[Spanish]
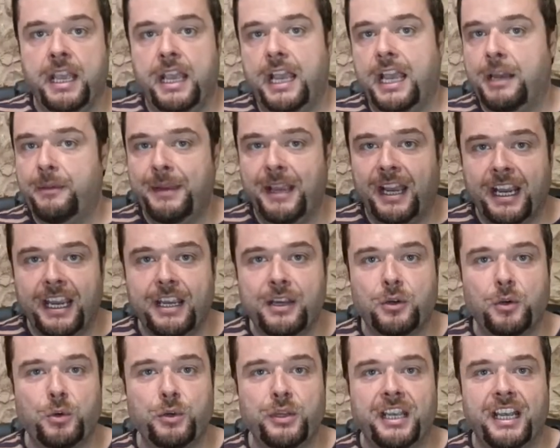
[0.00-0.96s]
El viaje
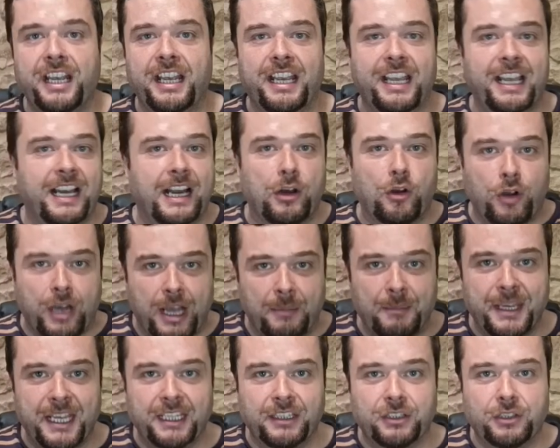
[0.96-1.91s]
incluye el
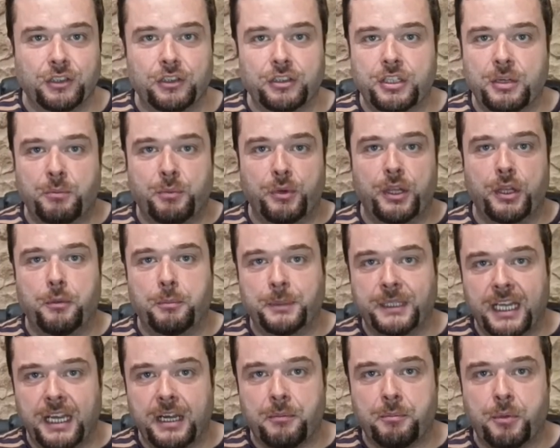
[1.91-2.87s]
alojamiento, se puede
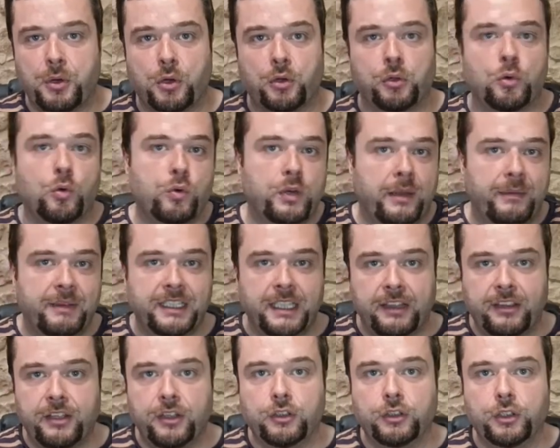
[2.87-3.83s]
optar por una
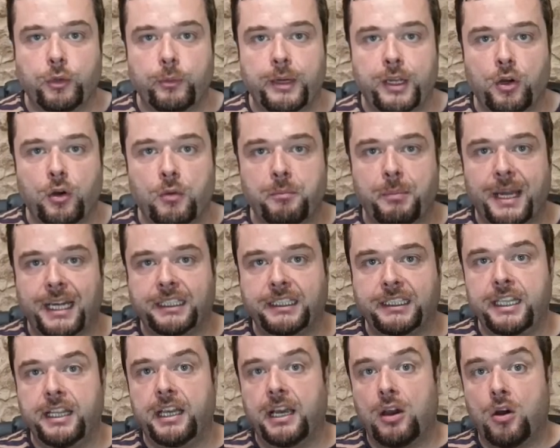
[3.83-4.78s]
habitación doble
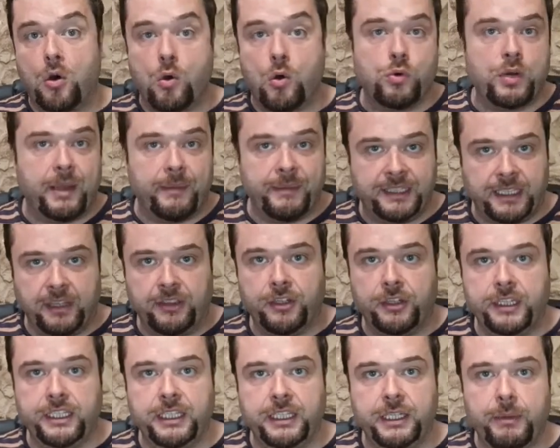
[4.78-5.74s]
compartida o una
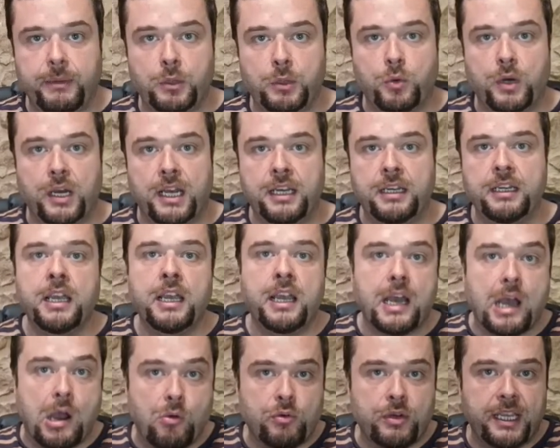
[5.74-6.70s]
habitación individual,
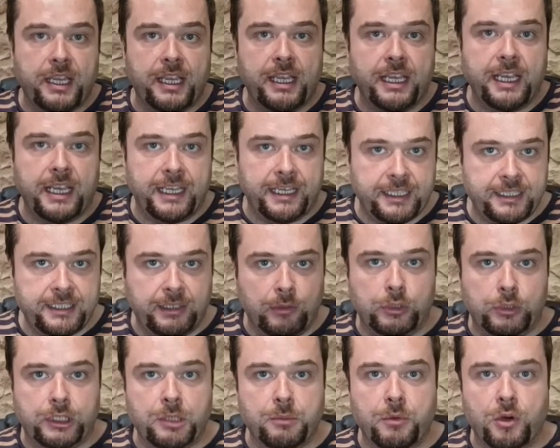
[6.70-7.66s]
aunque en este
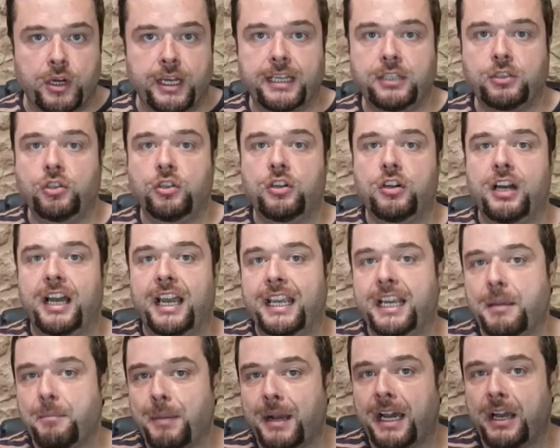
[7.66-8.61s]
último caso hay
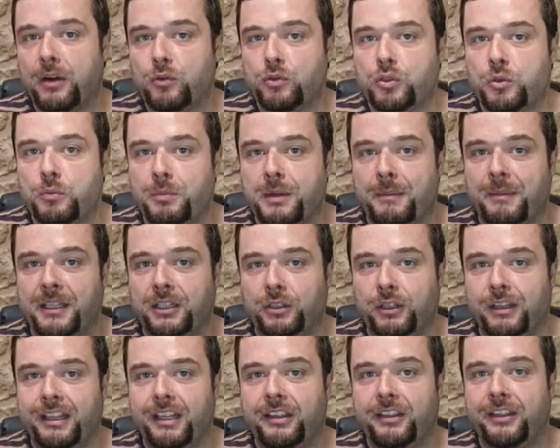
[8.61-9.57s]
que pagar un suplemento
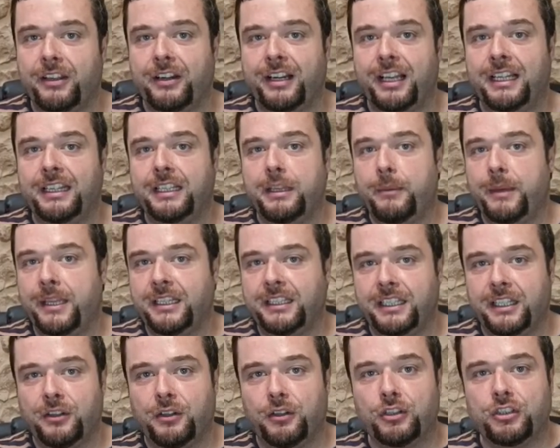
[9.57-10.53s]
adicional de
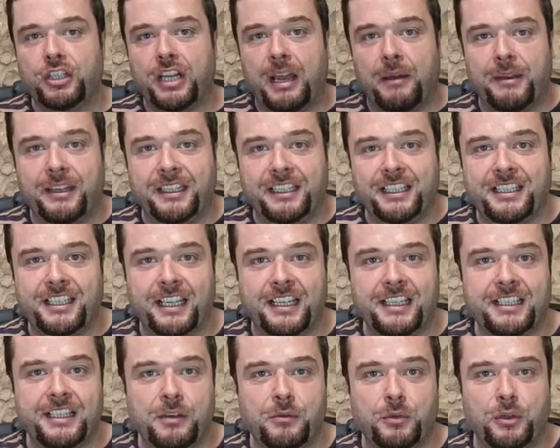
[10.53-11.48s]
22 a
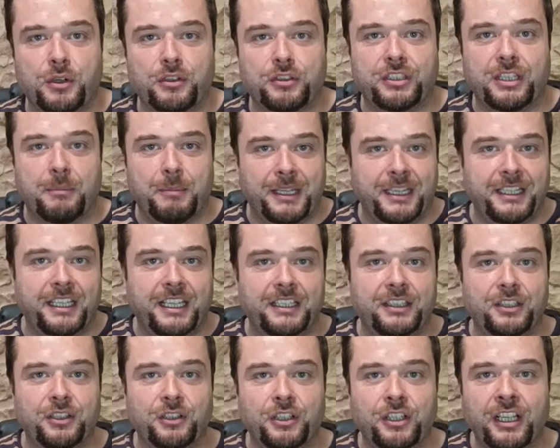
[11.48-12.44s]
26 euros,
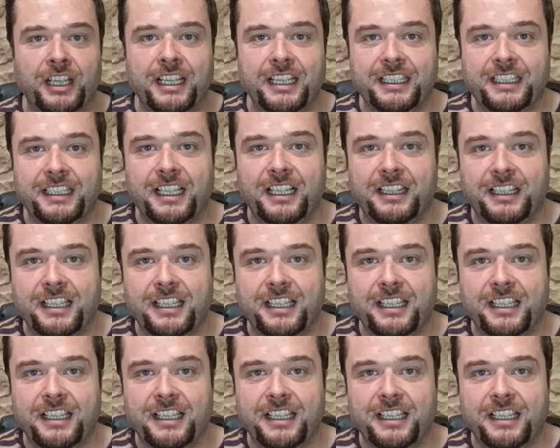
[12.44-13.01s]
dependiendo del